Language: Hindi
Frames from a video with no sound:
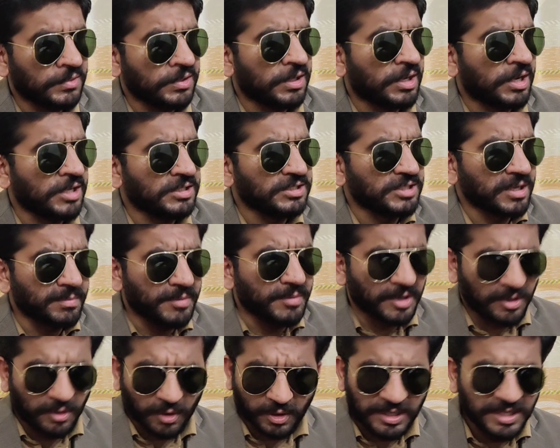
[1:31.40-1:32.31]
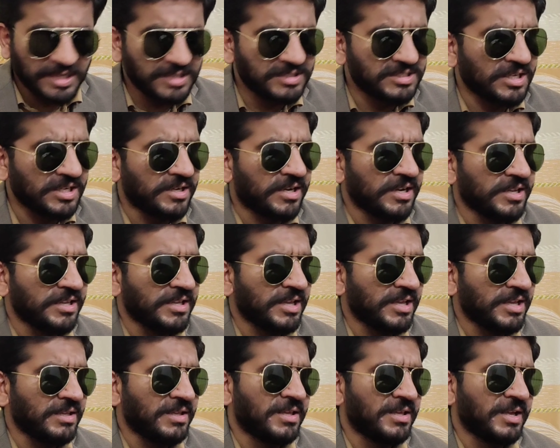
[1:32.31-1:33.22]
खान साहब रिकॉर्डिंग चल रही है
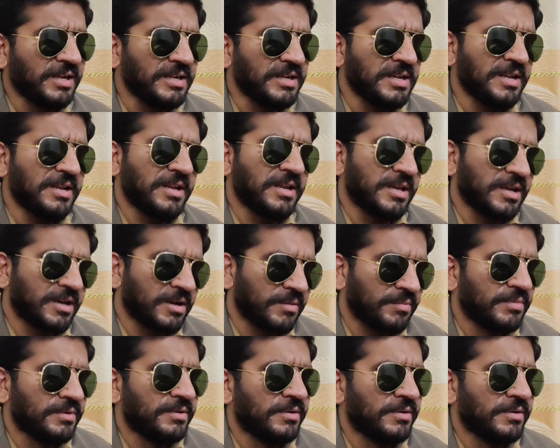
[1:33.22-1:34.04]
क्या कर रहे हैं आप